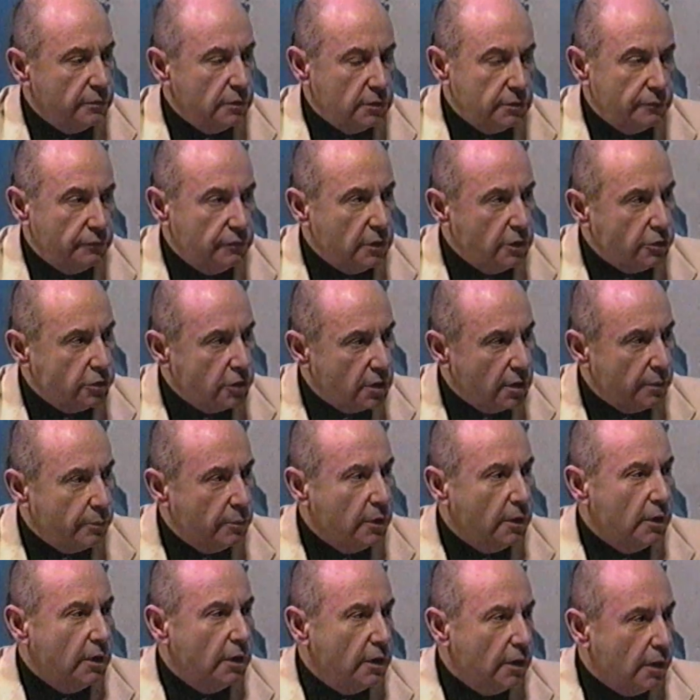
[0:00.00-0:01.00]
z wniesieniem
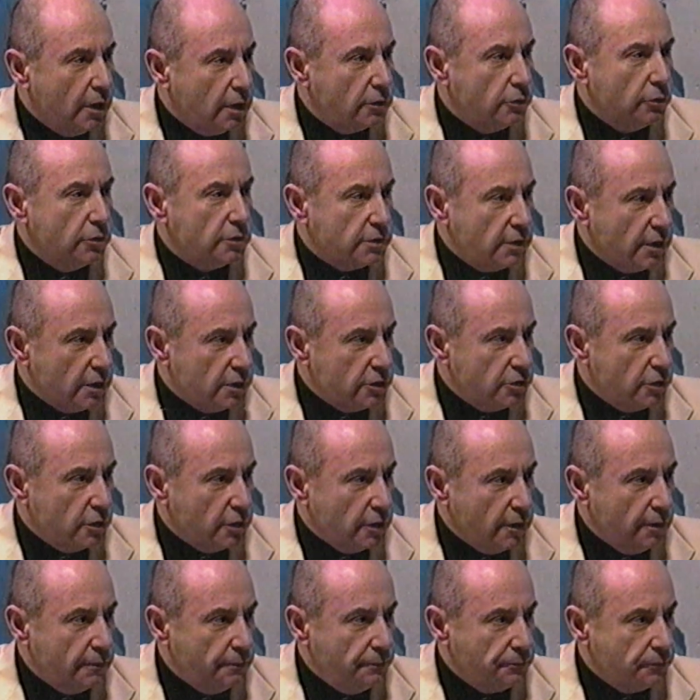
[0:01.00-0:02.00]
aktu
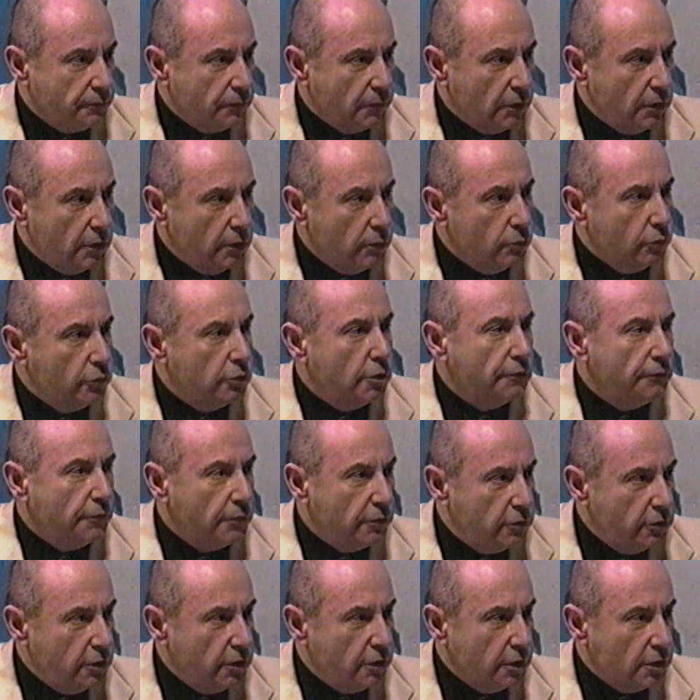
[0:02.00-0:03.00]
oskarżenia tak. i
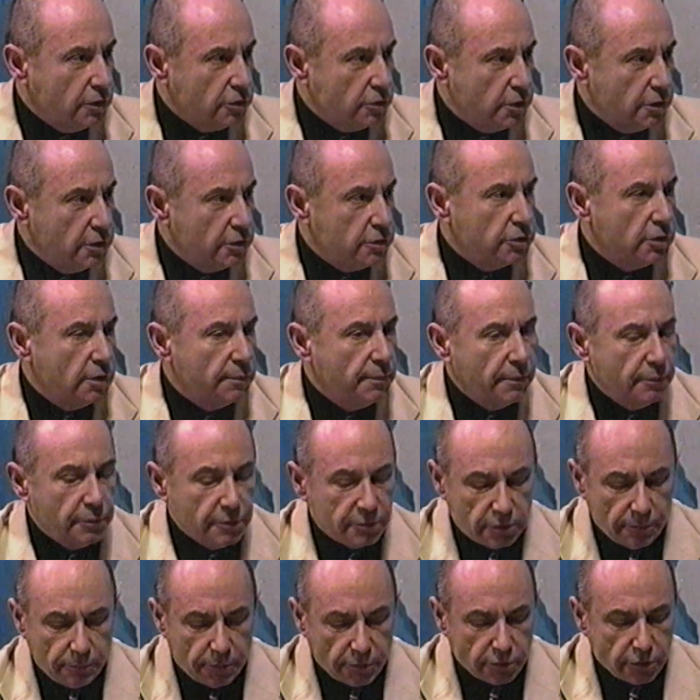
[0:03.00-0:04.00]
udowodnienia, że jest się po
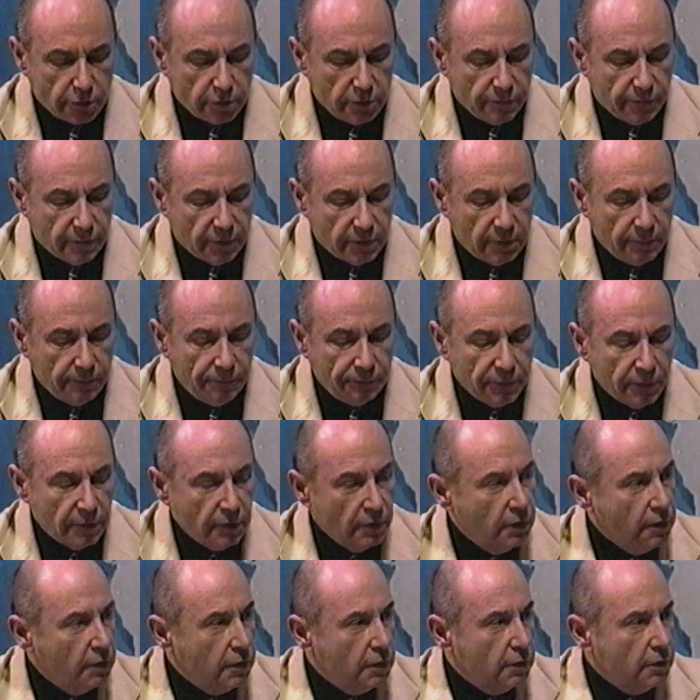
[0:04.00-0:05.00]
prostu mhm. poszkodowanym,
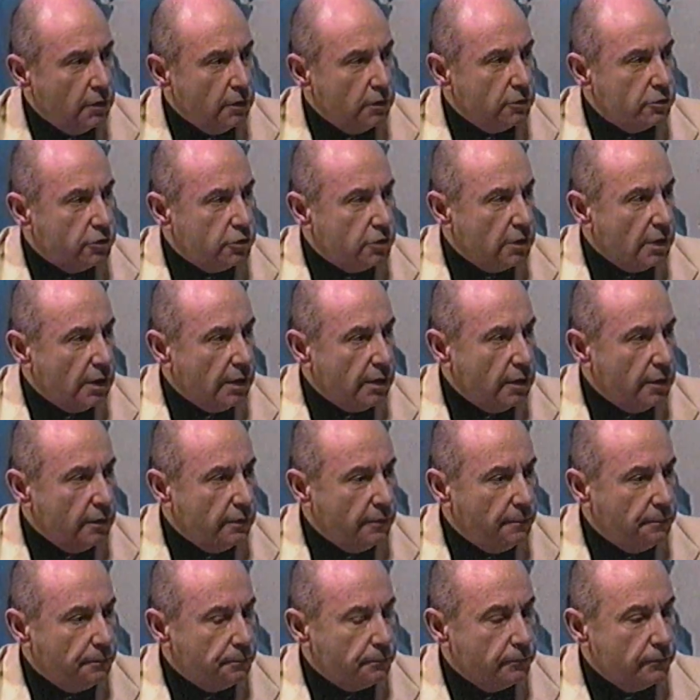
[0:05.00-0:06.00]
czy, ta, mm,
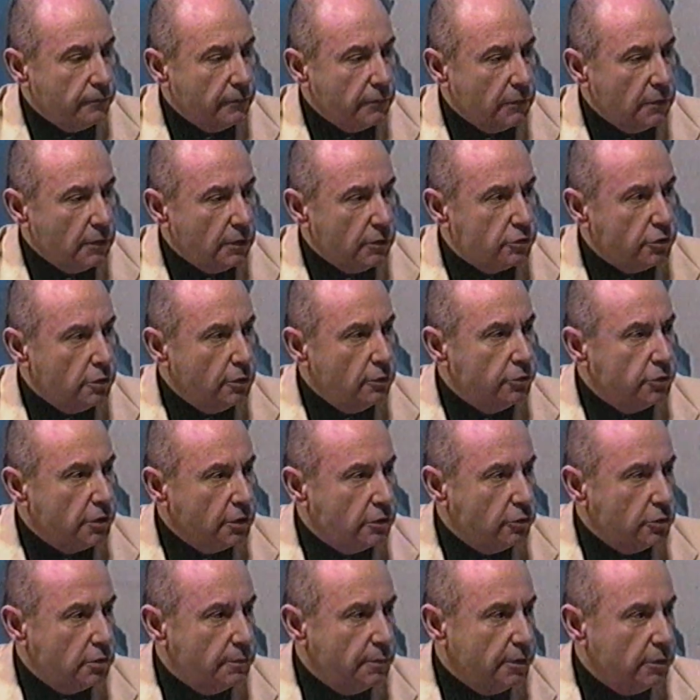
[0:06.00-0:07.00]
czy ludzie,
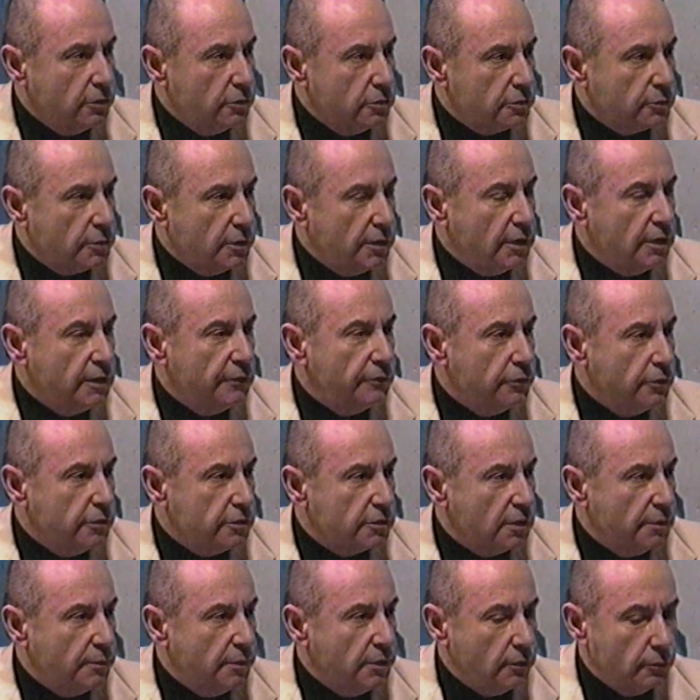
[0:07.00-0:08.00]
którzy będą składali
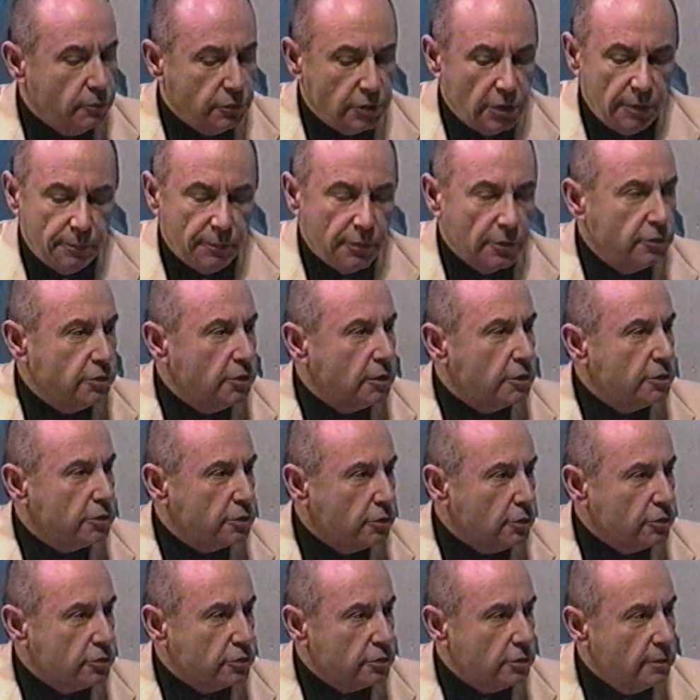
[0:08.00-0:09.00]
wnioski, będą musieli ponosić jakieś
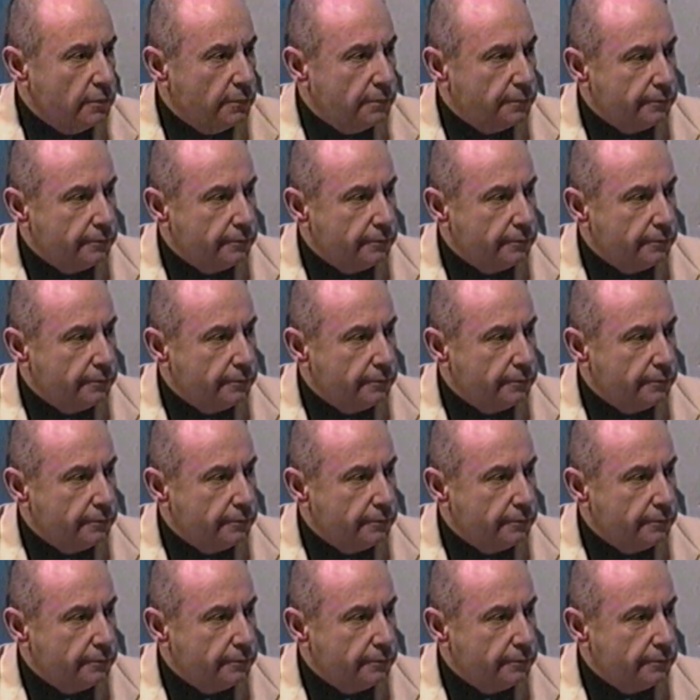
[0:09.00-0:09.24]
koszty?